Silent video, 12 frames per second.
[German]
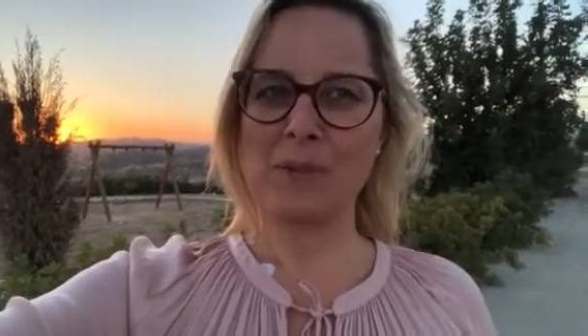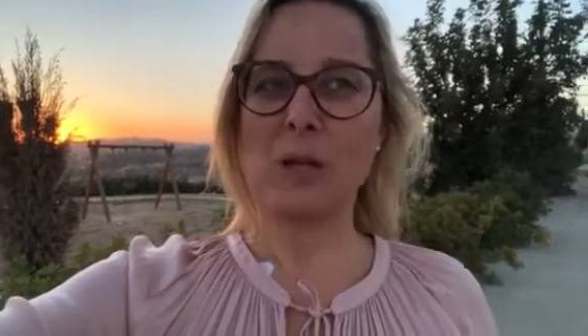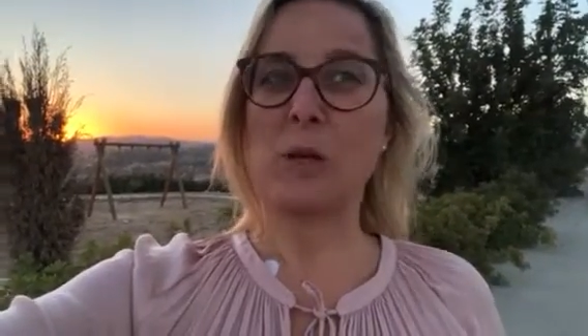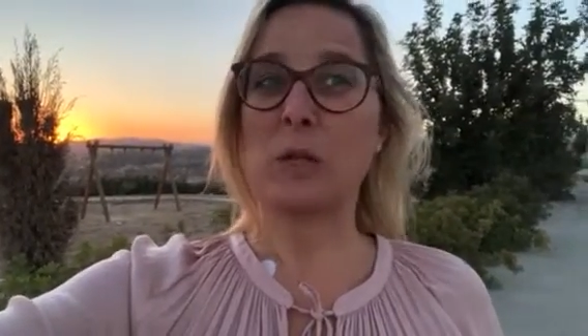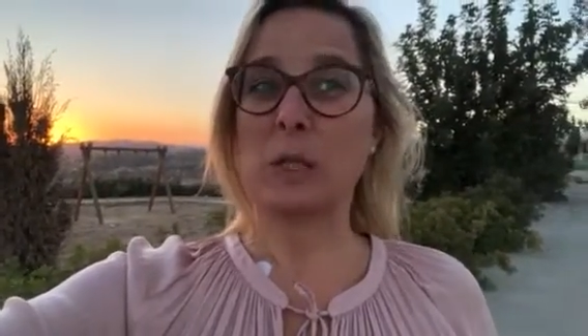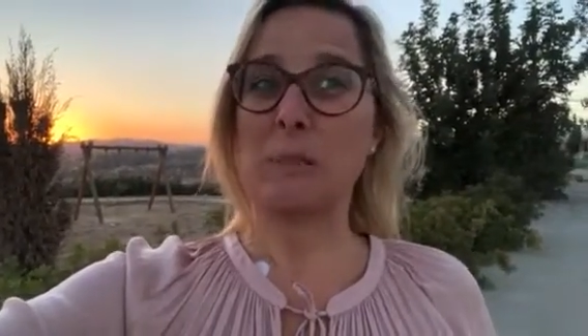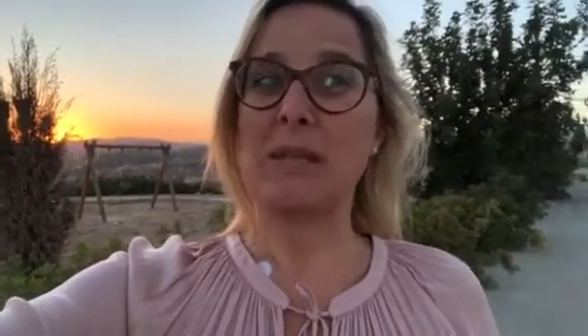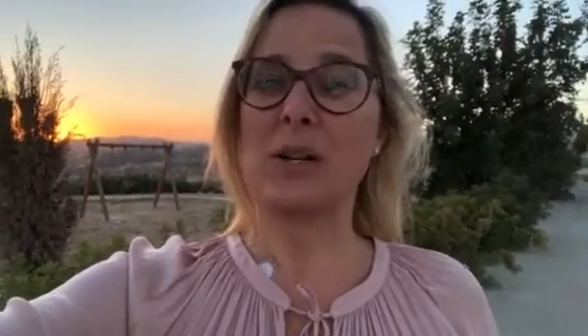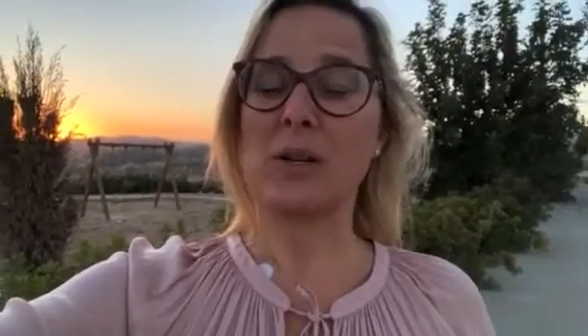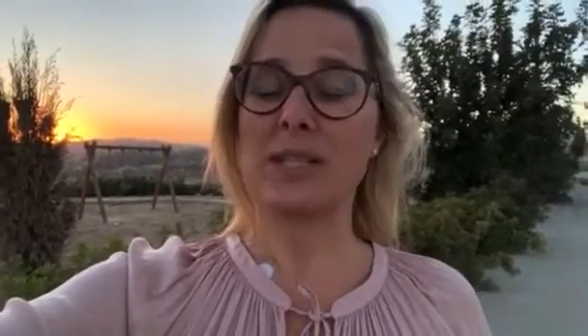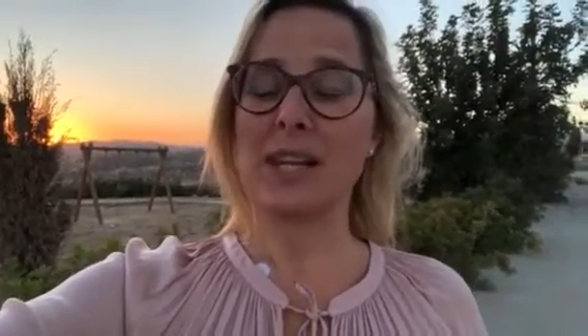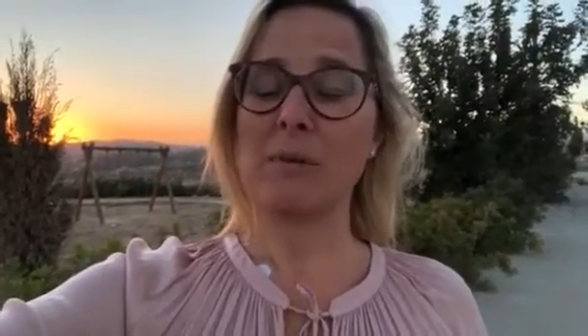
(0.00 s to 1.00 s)
ja, ich
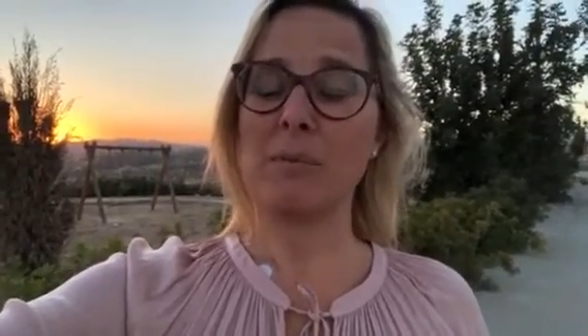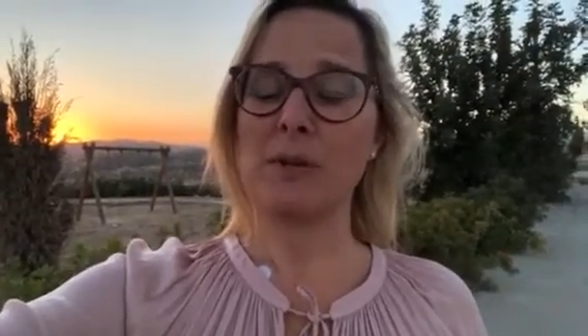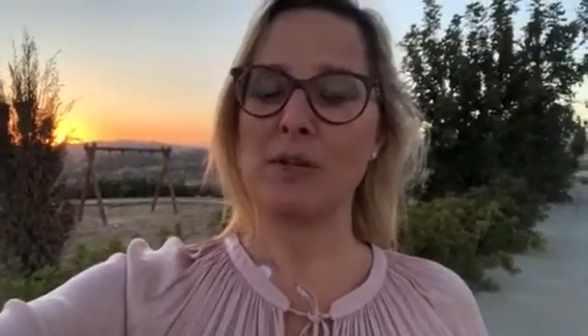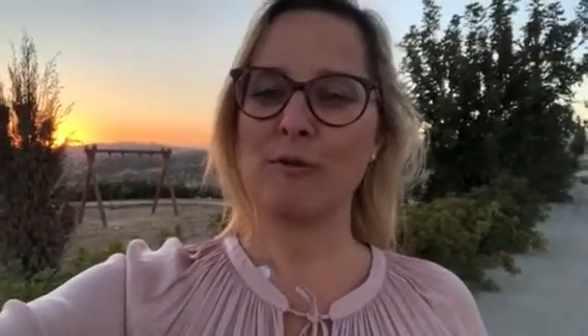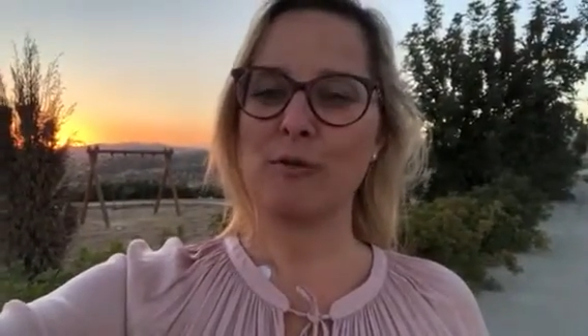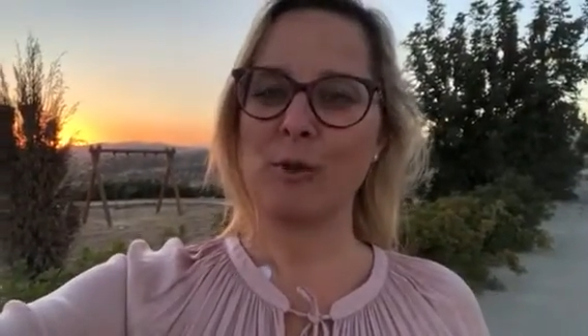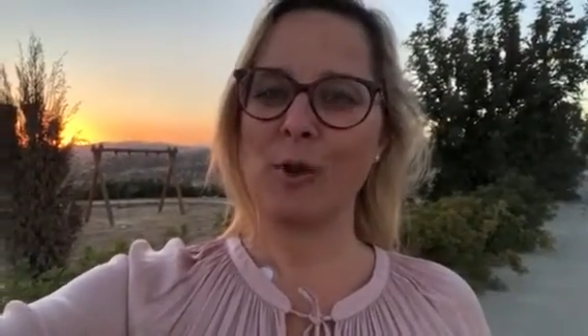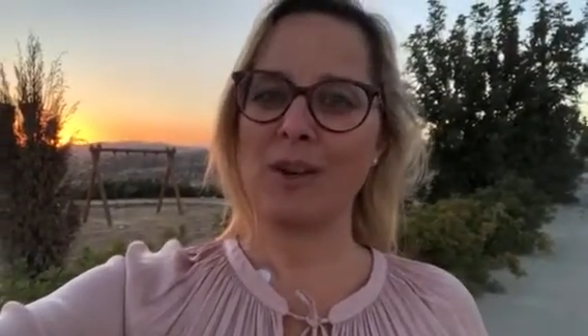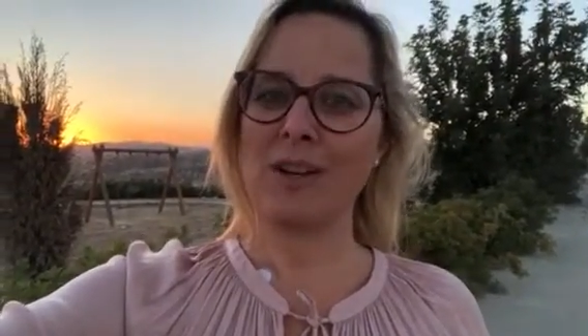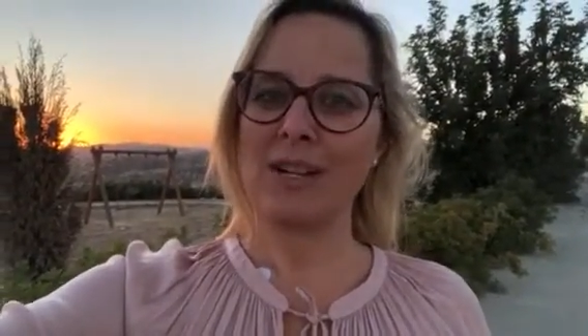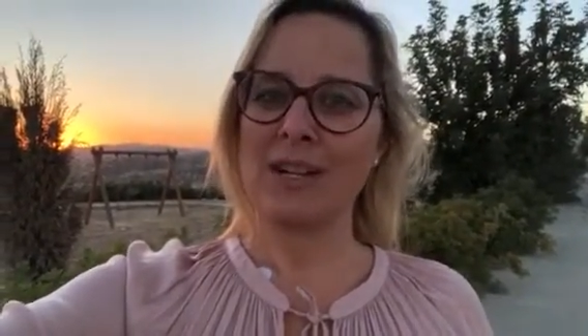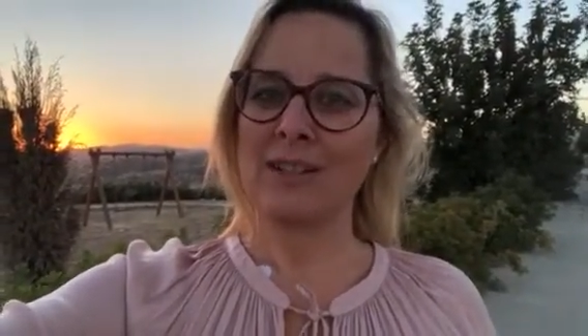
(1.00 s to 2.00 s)
bin auch dankbar
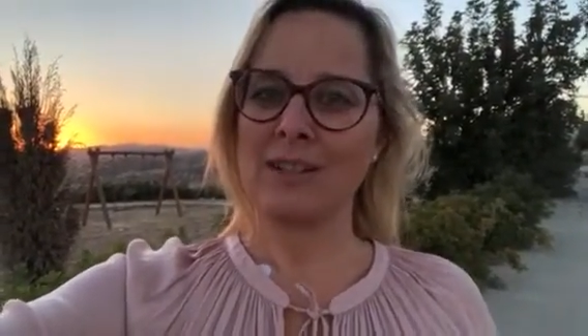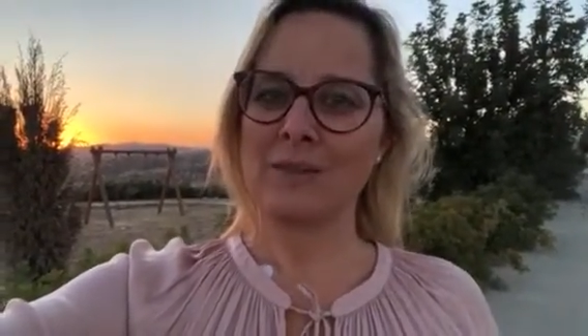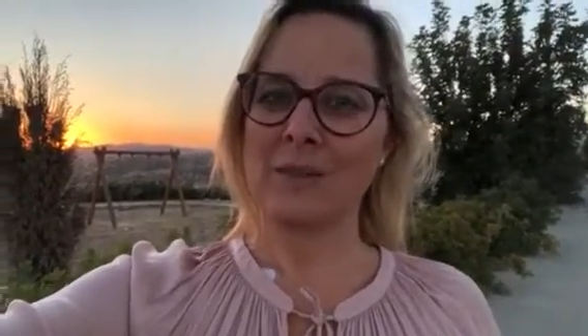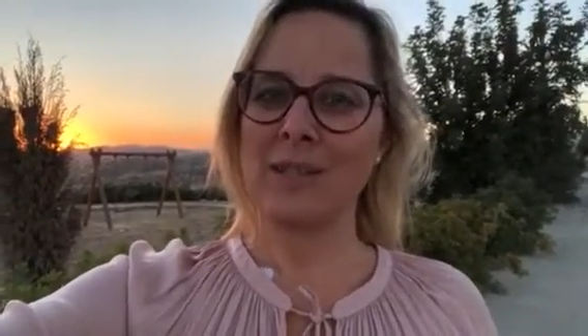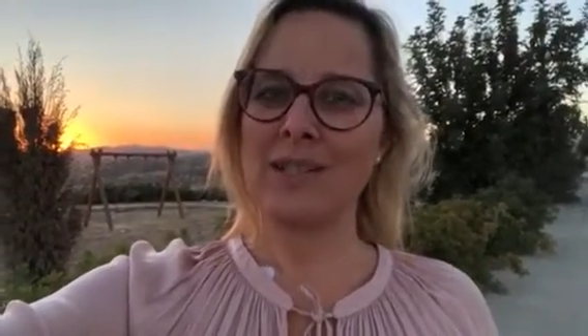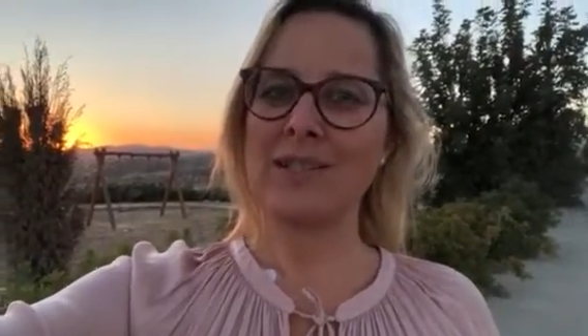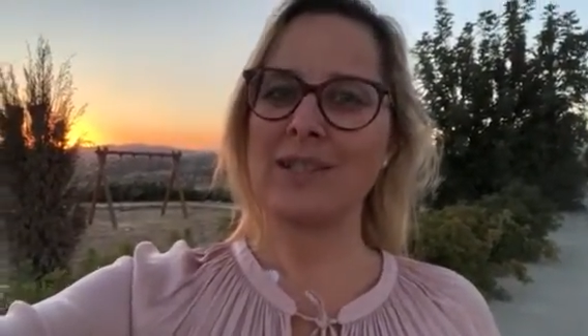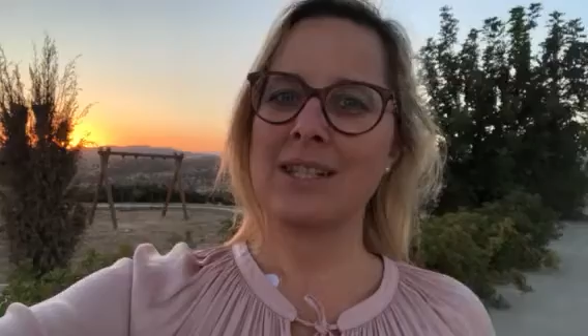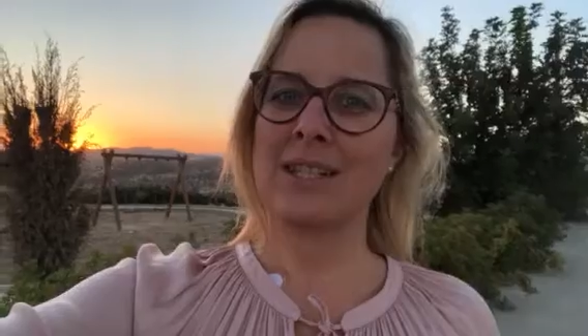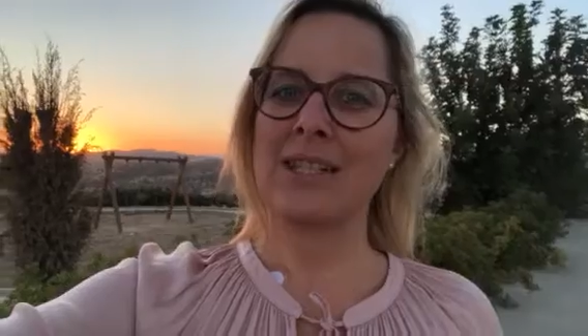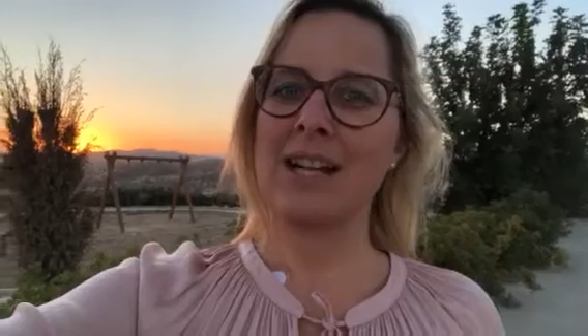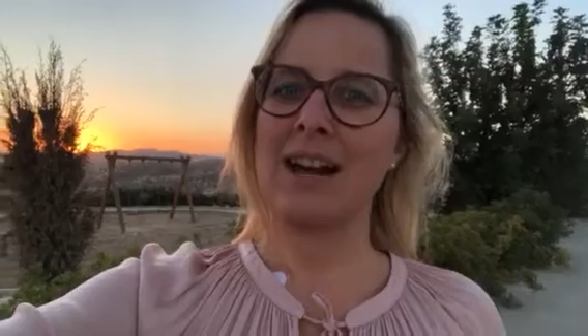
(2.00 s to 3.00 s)
dafür, dass wir dieses
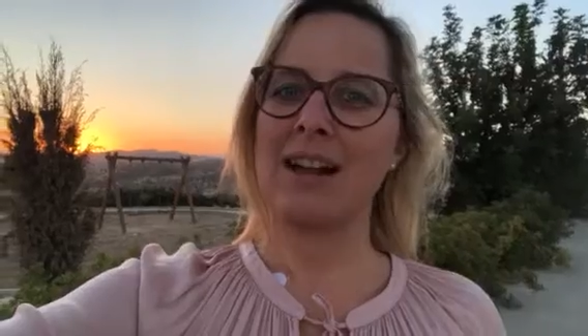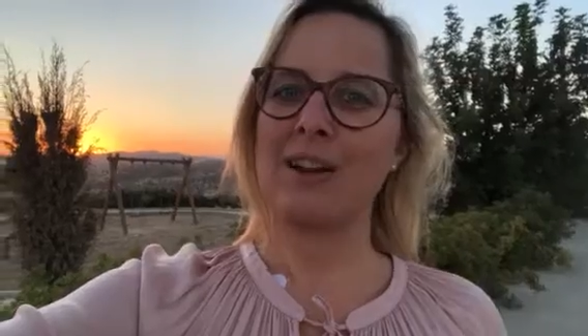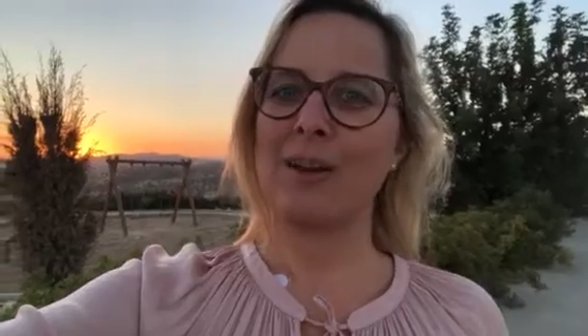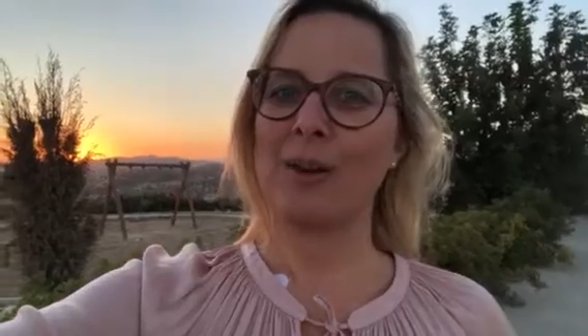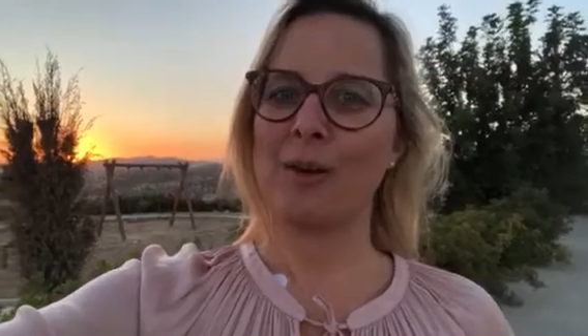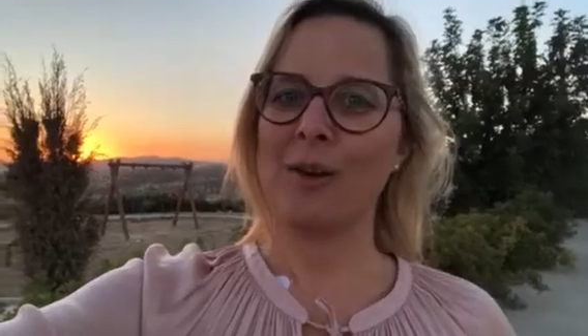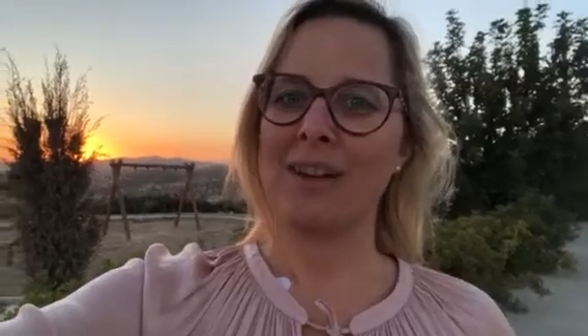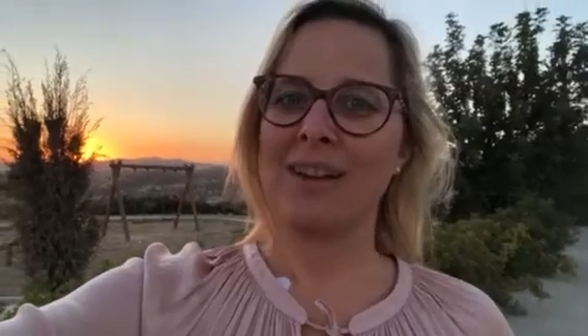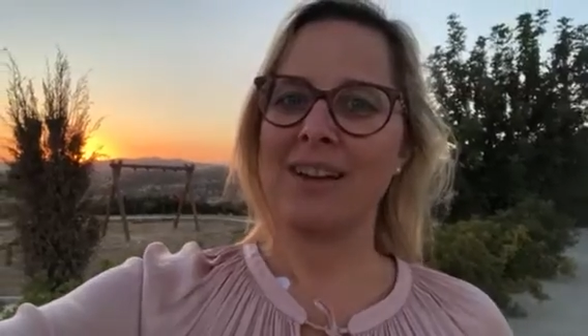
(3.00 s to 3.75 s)
geniale